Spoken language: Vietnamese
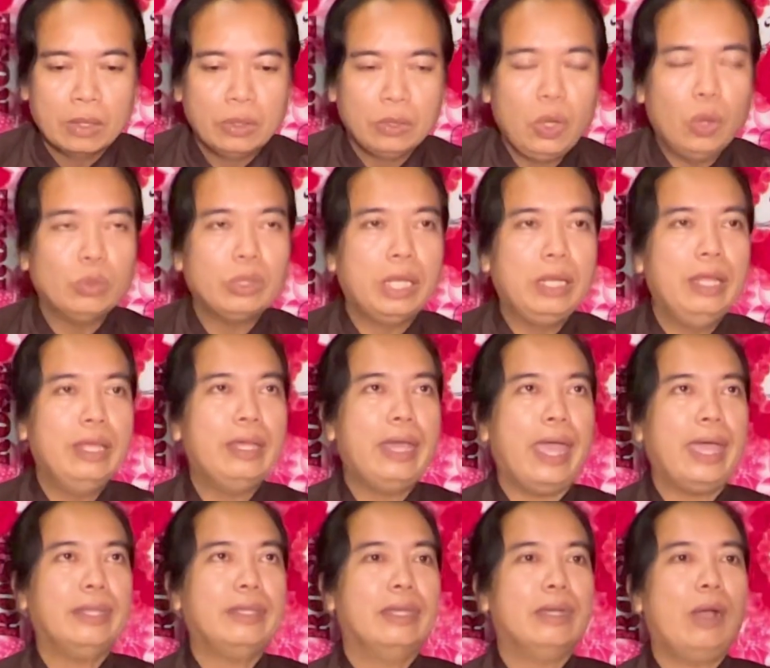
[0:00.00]
vô tình đi
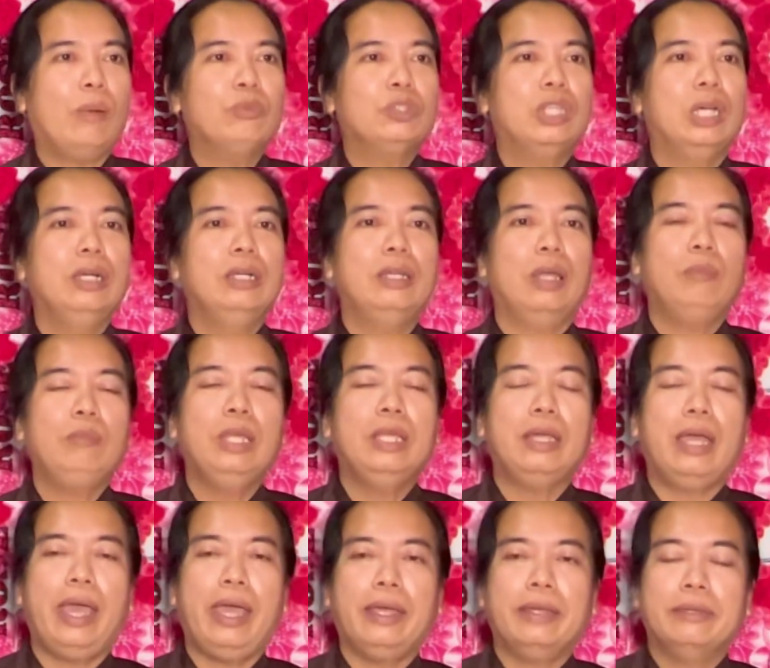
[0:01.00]
ngang thì ông sư nó ông
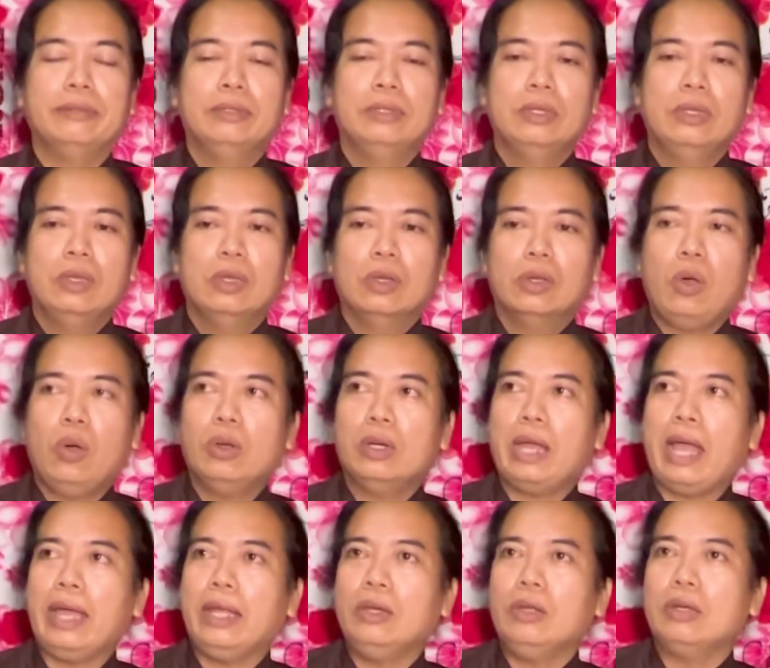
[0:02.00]
đi ngang con
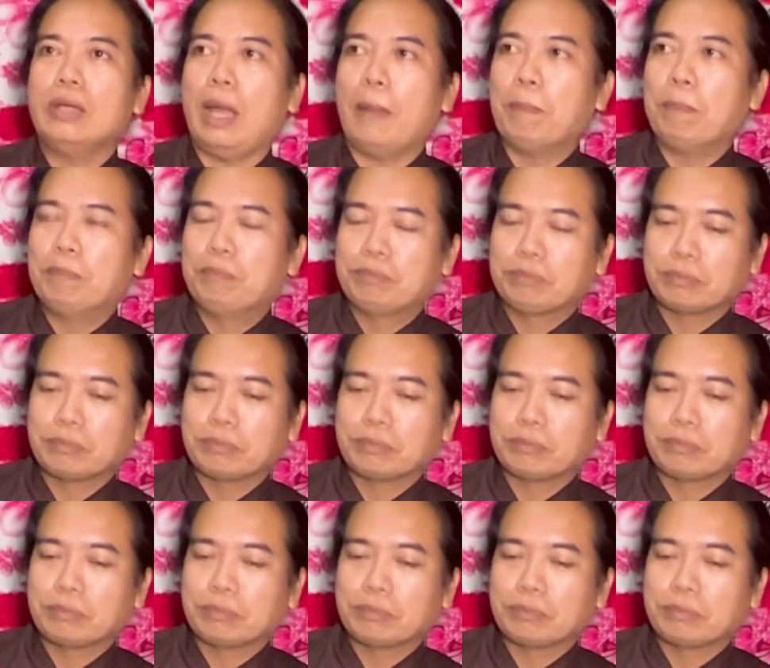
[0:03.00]
rắn nó gặp